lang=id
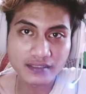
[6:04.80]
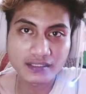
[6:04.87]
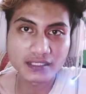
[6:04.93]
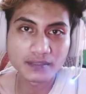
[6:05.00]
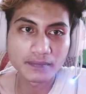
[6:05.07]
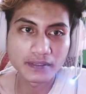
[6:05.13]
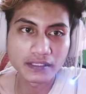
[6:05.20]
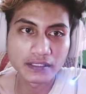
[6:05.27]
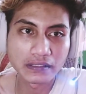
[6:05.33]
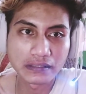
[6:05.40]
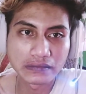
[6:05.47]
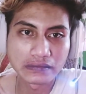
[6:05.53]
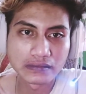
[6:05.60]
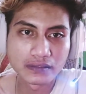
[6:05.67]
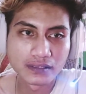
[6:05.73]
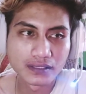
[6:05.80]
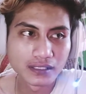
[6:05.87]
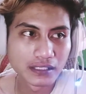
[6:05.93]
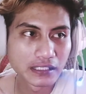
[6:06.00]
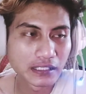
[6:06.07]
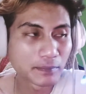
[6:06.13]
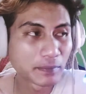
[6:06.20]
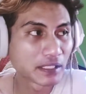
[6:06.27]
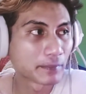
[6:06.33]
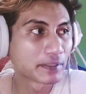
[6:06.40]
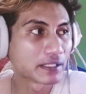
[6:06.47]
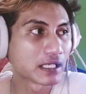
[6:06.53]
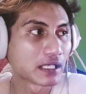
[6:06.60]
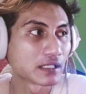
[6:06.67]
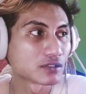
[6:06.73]
seperti itu. Ini
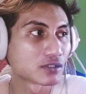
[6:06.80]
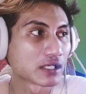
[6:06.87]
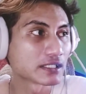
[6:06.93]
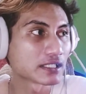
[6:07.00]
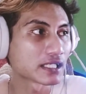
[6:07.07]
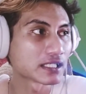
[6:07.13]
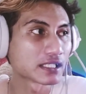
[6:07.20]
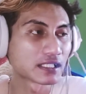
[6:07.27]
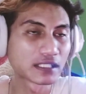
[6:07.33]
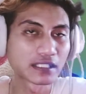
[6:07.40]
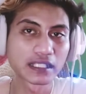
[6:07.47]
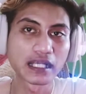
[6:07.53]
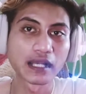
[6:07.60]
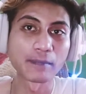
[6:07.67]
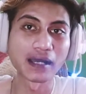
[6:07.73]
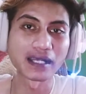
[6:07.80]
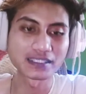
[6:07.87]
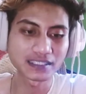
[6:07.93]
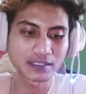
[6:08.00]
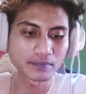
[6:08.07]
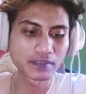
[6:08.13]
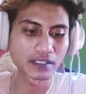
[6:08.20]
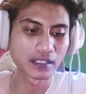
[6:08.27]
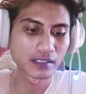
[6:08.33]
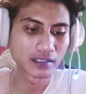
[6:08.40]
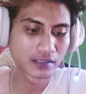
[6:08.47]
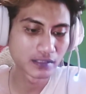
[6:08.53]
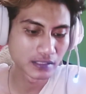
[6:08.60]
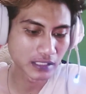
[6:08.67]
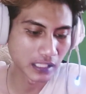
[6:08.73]
beda-beda soalnya ada tiga macam ya.
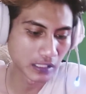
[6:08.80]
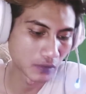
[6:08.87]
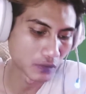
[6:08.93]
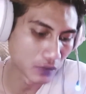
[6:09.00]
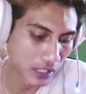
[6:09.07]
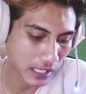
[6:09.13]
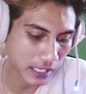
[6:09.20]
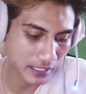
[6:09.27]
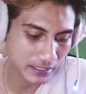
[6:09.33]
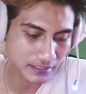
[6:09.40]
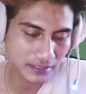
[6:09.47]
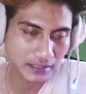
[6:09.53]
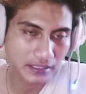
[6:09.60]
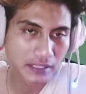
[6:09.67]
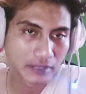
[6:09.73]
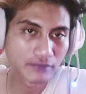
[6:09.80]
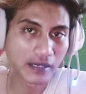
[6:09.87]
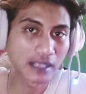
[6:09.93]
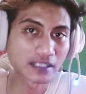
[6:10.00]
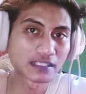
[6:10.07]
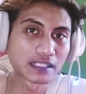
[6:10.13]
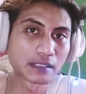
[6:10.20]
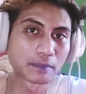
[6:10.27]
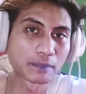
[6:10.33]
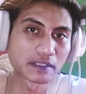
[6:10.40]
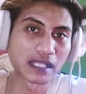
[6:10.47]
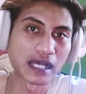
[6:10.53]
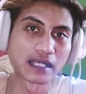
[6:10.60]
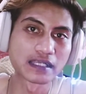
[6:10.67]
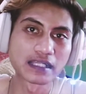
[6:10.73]
Kalau aks fraksi
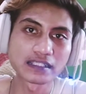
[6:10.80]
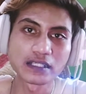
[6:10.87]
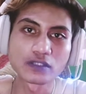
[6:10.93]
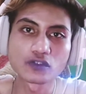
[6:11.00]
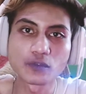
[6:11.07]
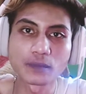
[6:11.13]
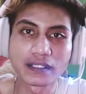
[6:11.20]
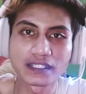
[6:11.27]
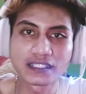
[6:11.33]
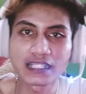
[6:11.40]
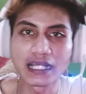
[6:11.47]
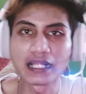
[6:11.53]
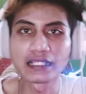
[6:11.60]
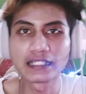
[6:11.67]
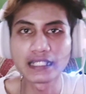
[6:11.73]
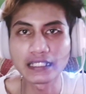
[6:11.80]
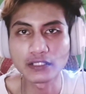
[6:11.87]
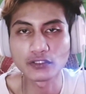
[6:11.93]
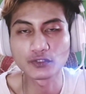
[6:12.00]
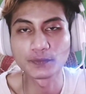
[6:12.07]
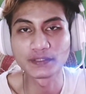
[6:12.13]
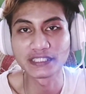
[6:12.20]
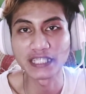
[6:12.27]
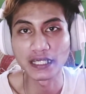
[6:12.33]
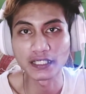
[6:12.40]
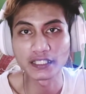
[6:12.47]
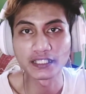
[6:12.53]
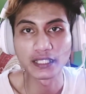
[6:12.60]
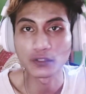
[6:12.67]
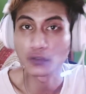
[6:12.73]
pertahanan kan otomatis kalian harus
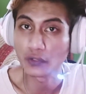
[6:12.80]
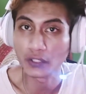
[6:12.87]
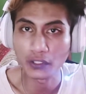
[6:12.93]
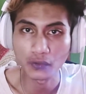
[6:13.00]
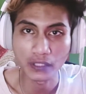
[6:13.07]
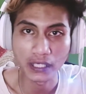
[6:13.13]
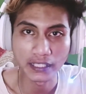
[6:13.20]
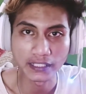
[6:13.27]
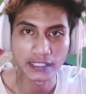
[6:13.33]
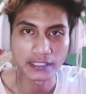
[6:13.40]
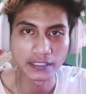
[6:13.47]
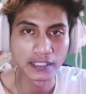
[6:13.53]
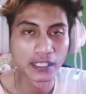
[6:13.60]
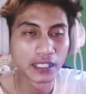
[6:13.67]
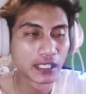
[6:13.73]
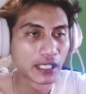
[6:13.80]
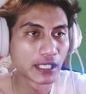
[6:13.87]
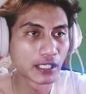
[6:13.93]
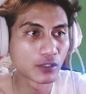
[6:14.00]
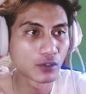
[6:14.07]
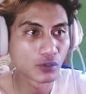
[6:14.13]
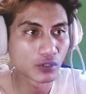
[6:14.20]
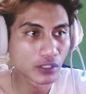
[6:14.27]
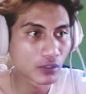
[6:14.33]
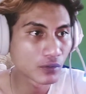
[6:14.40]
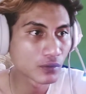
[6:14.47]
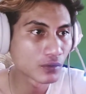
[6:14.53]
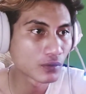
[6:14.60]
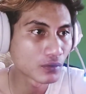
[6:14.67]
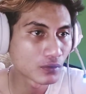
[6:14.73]
besarin hero-hero kalian
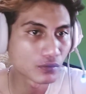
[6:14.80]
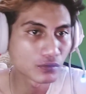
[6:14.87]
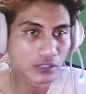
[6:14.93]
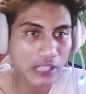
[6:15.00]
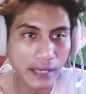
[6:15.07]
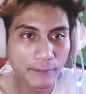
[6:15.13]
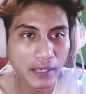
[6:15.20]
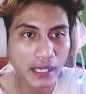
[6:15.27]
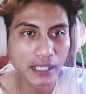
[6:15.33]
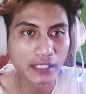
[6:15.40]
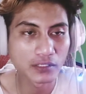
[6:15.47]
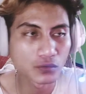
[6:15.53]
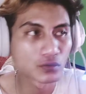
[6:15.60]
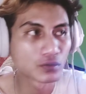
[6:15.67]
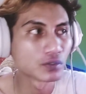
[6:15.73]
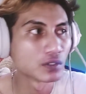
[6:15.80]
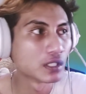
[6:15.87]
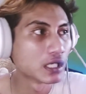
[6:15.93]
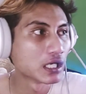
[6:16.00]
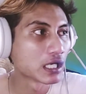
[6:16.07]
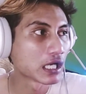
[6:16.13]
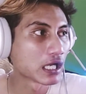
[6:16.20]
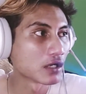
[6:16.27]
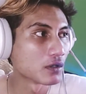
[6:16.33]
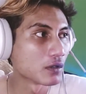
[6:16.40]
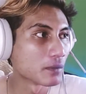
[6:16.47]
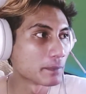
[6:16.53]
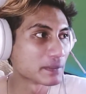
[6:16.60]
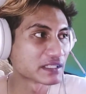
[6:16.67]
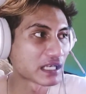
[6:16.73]
hero-hero utama itu kalau
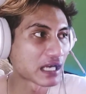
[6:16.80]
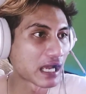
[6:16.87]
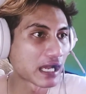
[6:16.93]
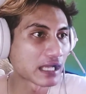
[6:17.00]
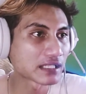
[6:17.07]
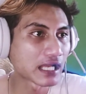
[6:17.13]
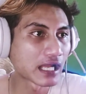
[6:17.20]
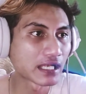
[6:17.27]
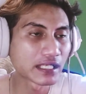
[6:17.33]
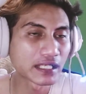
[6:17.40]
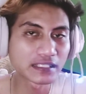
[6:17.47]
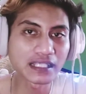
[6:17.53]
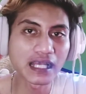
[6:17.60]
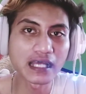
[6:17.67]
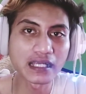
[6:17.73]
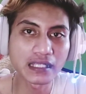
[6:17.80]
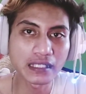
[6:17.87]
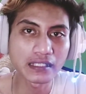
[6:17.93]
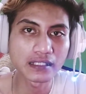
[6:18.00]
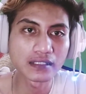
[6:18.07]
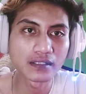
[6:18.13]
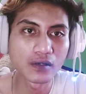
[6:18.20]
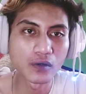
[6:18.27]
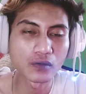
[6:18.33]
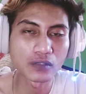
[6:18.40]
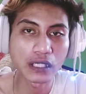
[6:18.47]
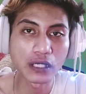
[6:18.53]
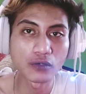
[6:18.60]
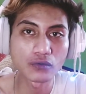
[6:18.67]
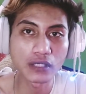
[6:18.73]
penyerangan kalian cari
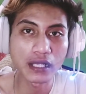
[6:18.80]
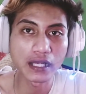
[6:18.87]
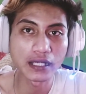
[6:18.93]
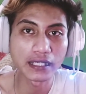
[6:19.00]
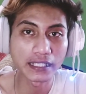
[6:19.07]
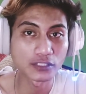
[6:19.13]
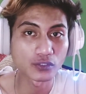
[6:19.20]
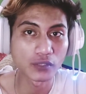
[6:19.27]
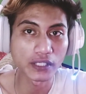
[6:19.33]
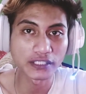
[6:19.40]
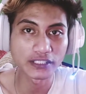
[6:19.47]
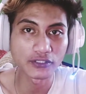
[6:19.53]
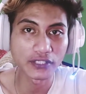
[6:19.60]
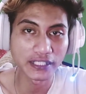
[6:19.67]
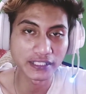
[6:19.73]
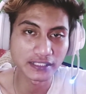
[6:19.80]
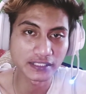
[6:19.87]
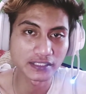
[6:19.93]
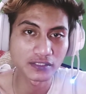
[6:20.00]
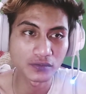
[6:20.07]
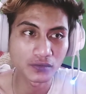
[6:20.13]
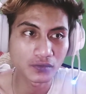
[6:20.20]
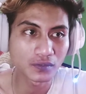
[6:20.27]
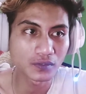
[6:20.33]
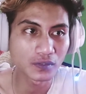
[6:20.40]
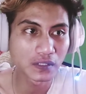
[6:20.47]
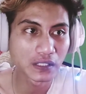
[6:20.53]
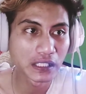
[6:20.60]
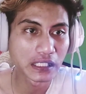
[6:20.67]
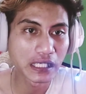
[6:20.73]
orang-orang SOS SOS itu
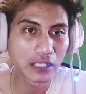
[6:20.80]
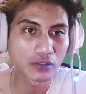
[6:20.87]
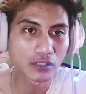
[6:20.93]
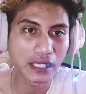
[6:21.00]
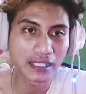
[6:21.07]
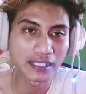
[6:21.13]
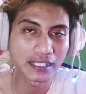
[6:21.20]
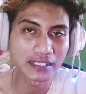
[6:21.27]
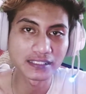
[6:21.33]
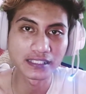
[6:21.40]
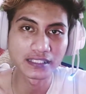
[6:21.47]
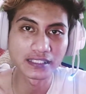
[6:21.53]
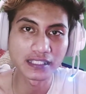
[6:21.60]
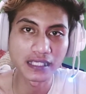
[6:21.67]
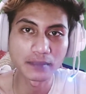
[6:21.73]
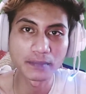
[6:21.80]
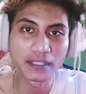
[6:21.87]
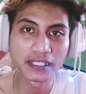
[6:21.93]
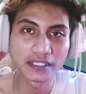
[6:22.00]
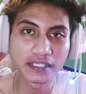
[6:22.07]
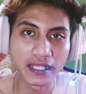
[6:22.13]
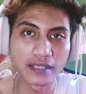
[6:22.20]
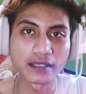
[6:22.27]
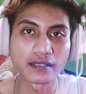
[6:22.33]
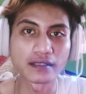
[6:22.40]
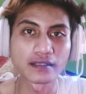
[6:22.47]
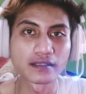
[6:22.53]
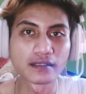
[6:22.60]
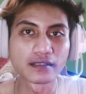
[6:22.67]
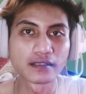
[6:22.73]
lalu kalian jadikan militer
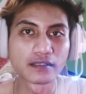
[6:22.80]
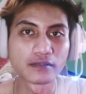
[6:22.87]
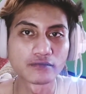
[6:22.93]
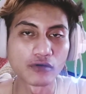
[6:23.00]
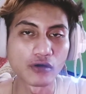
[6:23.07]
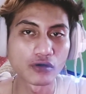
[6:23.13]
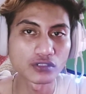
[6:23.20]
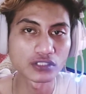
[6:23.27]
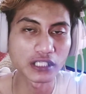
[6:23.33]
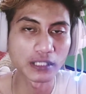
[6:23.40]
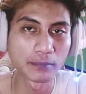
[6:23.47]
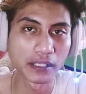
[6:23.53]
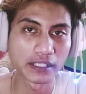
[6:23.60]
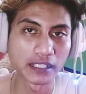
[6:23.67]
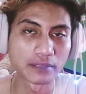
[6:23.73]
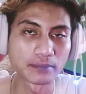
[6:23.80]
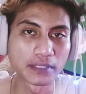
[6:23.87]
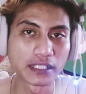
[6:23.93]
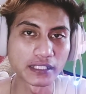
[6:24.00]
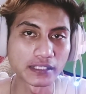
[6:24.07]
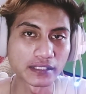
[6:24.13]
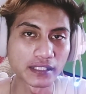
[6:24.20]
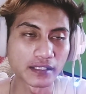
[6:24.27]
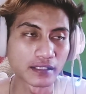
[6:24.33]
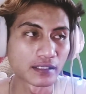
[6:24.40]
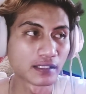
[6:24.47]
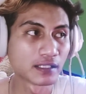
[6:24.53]
fokus ke bagian militer